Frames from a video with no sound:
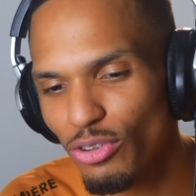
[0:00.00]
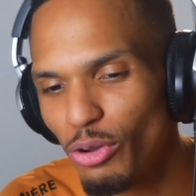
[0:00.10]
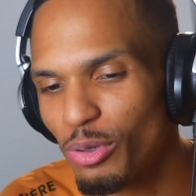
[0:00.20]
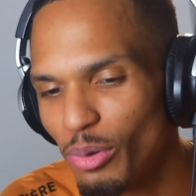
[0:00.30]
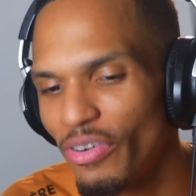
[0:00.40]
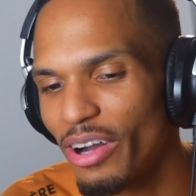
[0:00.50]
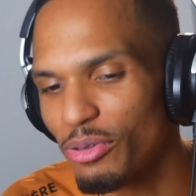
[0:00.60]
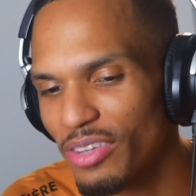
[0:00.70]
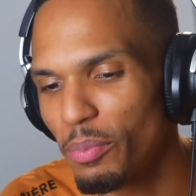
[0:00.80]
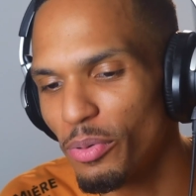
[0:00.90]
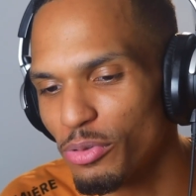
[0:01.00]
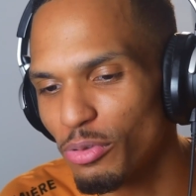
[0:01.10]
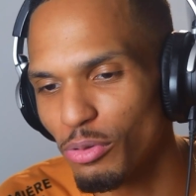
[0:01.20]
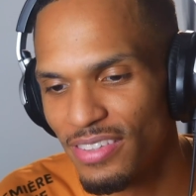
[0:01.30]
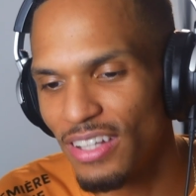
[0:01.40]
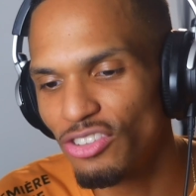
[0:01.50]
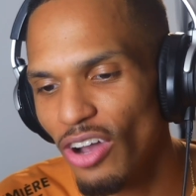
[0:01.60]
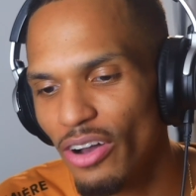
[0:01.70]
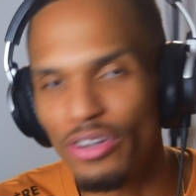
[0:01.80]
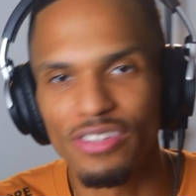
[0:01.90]
je lui trouve un côté brosson. C'est le
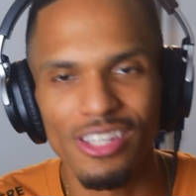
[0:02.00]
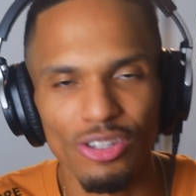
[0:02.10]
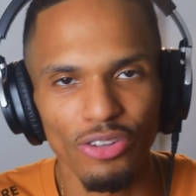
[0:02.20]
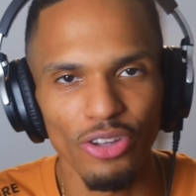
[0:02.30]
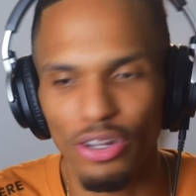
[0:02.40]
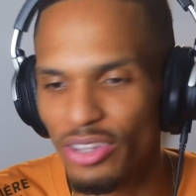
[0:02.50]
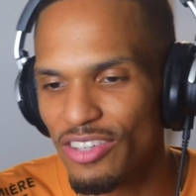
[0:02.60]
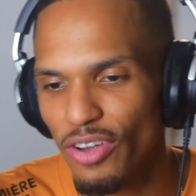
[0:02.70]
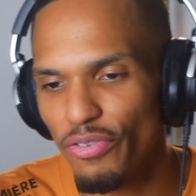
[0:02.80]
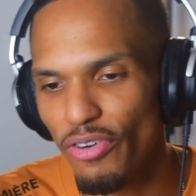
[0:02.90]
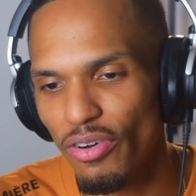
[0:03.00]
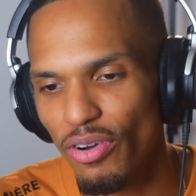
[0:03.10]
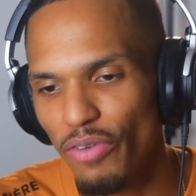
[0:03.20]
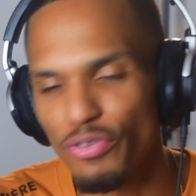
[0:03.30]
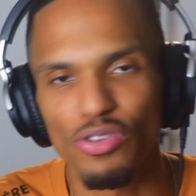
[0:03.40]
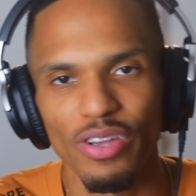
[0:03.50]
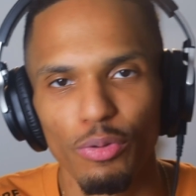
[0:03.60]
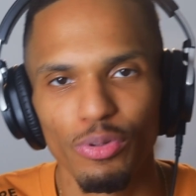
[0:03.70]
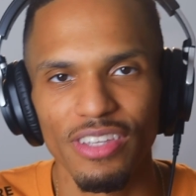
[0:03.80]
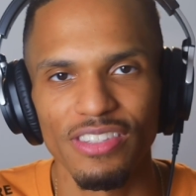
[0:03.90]
genre, euh, si t'endors tes enfants en leur faisant
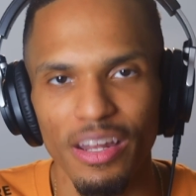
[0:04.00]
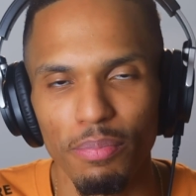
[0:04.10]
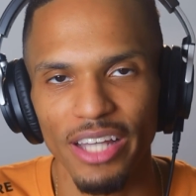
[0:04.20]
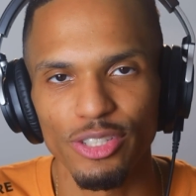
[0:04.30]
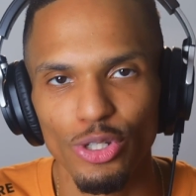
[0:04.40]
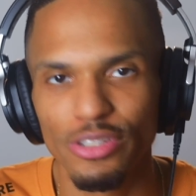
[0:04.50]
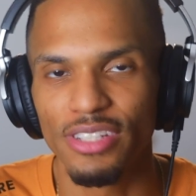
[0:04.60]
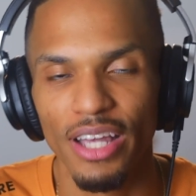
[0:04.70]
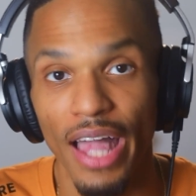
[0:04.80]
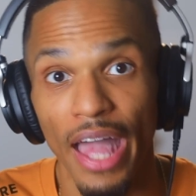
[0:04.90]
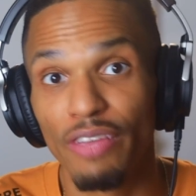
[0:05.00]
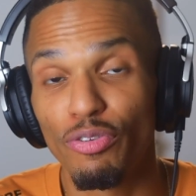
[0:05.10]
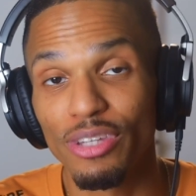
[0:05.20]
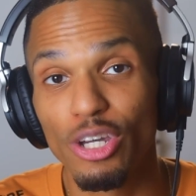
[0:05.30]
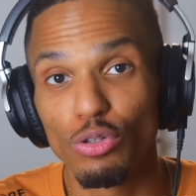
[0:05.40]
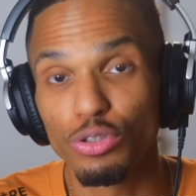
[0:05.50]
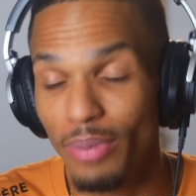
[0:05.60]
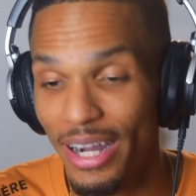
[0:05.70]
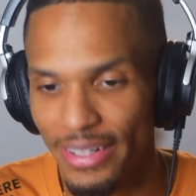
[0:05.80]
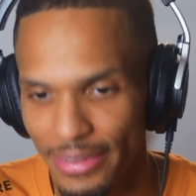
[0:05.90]
écouter cette berceuse, ils font des
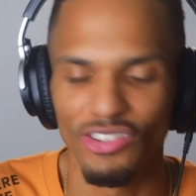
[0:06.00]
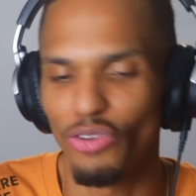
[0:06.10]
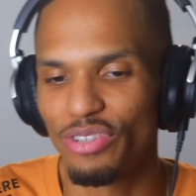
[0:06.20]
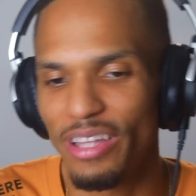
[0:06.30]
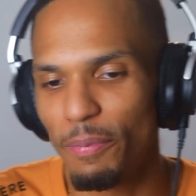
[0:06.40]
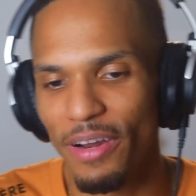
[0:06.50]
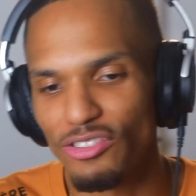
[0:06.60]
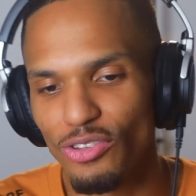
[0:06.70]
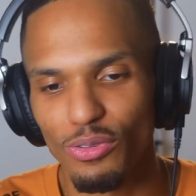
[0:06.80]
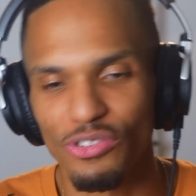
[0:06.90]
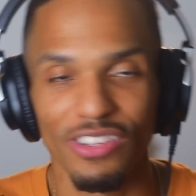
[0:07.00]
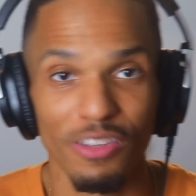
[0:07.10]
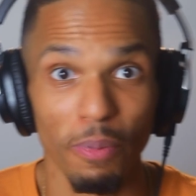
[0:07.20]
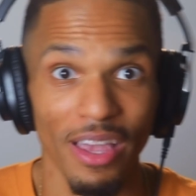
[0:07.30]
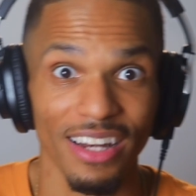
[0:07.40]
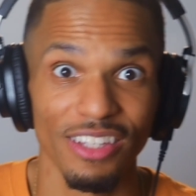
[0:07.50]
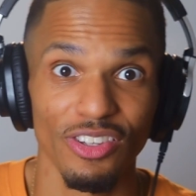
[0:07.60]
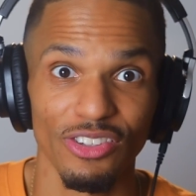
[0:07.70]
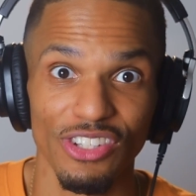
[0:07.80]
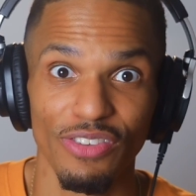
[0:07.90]
cauchemars. J'ai envie d'appeler la chanson J'espère que les
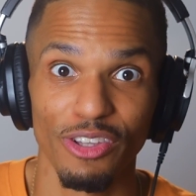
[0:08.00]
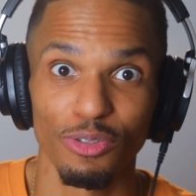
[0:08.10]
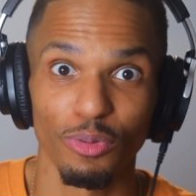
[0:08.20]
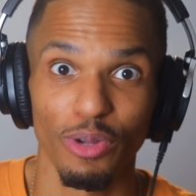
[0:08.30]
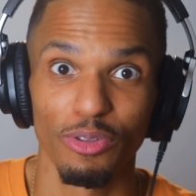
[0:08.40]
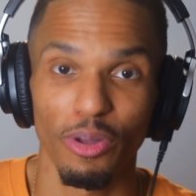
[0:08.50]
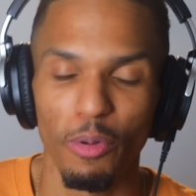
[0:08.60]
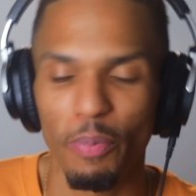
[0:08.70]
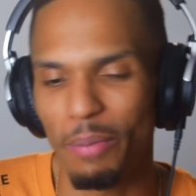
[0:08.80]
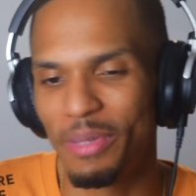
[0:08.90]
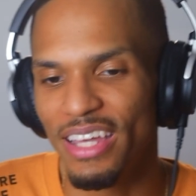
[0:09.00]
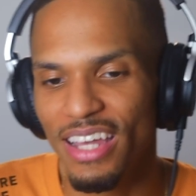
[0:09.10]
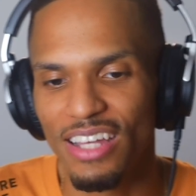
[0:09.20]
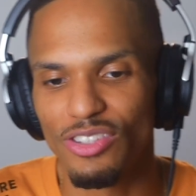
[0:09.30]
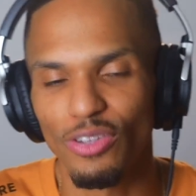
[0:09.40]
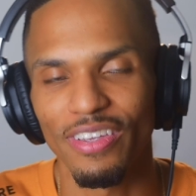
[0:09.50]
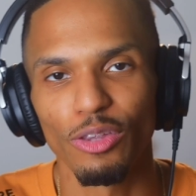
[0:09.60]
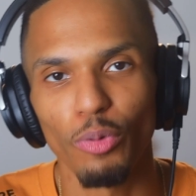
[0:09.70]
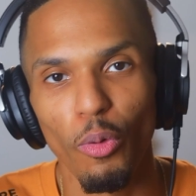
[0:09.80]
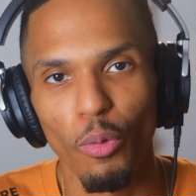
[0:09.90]
anges qui veillent sur toi ne dorment pas, mais ce serait
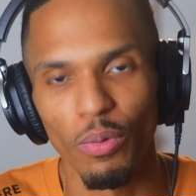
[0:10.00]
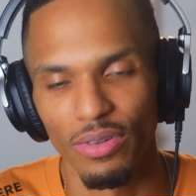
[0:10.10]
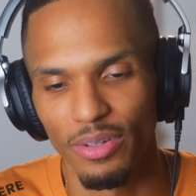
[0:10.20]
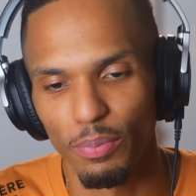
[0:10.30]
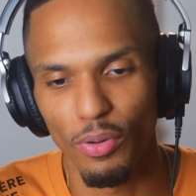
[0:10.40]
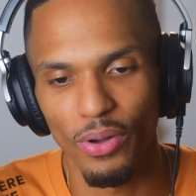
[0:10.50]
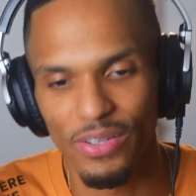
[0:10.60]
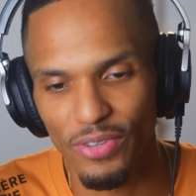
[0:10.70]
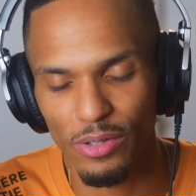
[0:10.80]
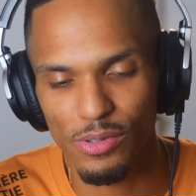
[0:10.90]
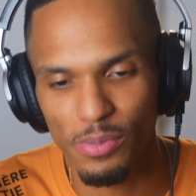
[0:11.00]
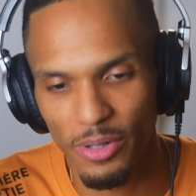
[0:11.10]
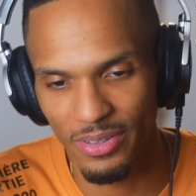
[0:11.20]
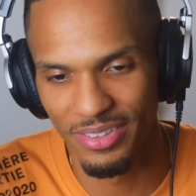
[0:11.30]
trop long pour le référencement.